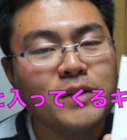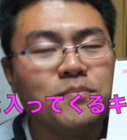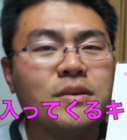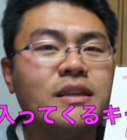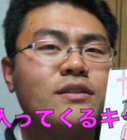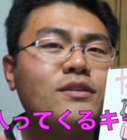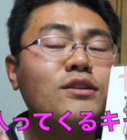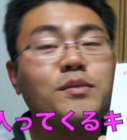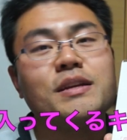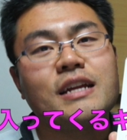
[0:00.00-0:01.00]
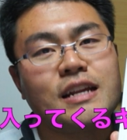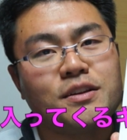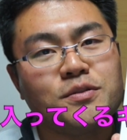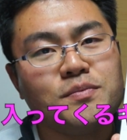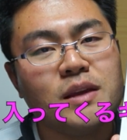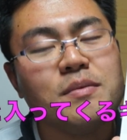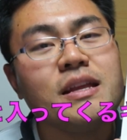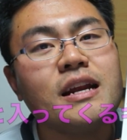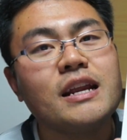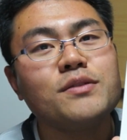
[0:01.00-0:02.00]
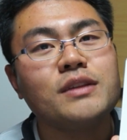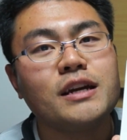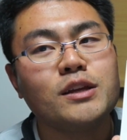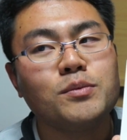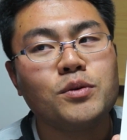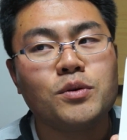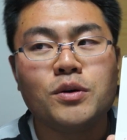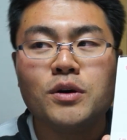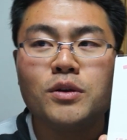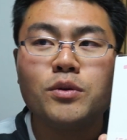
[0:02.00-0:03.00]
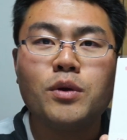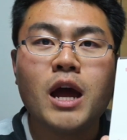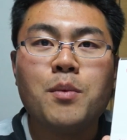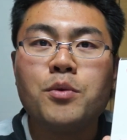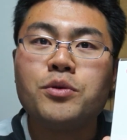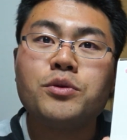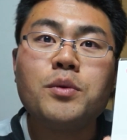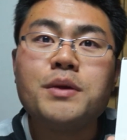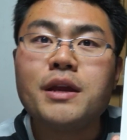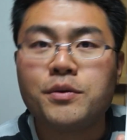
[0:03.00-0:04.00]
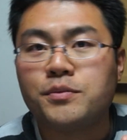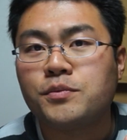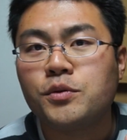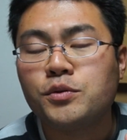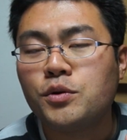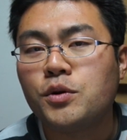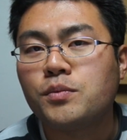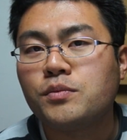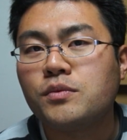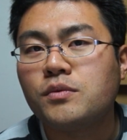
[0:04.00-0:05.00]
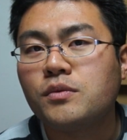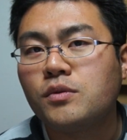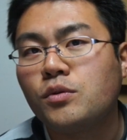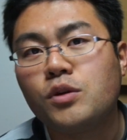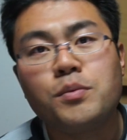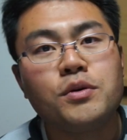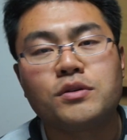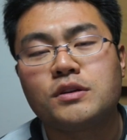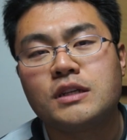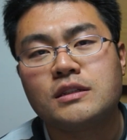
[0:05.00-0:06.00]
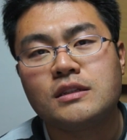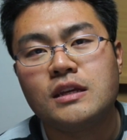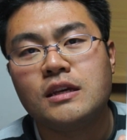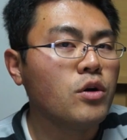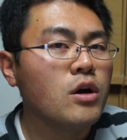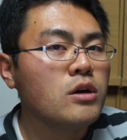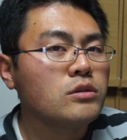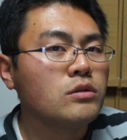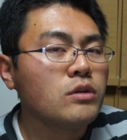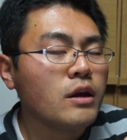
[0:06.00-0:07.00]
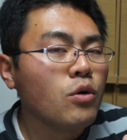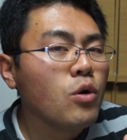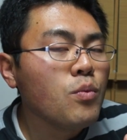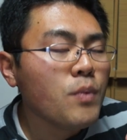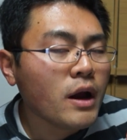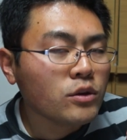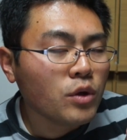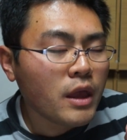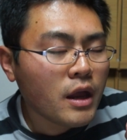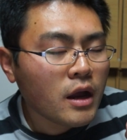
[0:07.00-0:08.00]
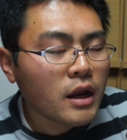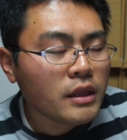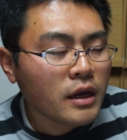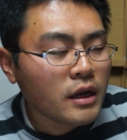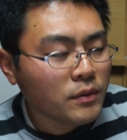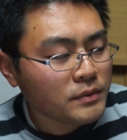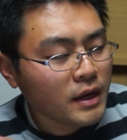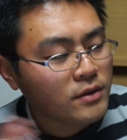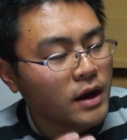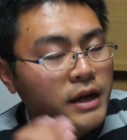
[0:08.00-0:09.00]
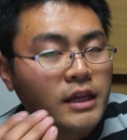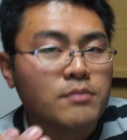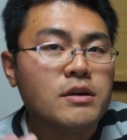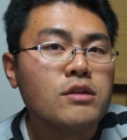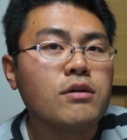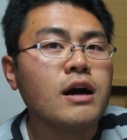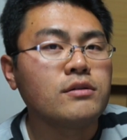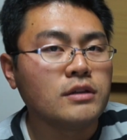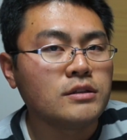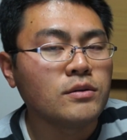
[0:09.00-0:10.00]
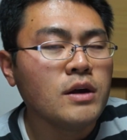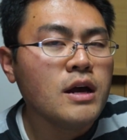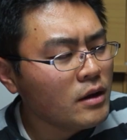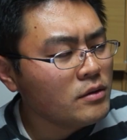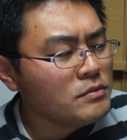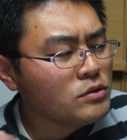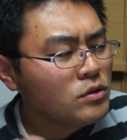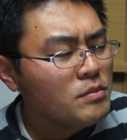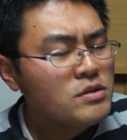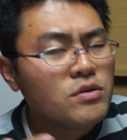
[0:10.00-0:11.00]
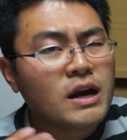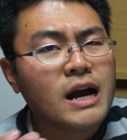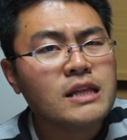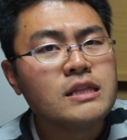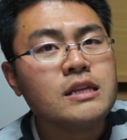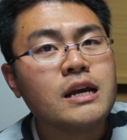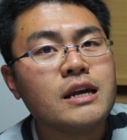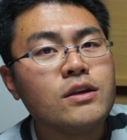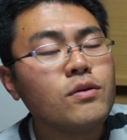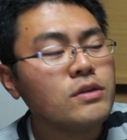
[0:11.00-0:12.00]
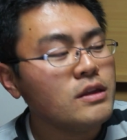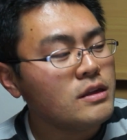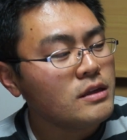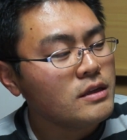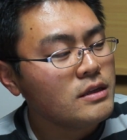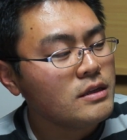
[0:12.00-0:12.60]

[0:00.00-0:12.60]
み、ずっと見てられる。で、見てられるんだけども、ドラえもんとのび太くんほど、ほのぼのとせずに、その、ほんまかと描かれながら二人の間に溝があるんですよ。その溝を感じないように、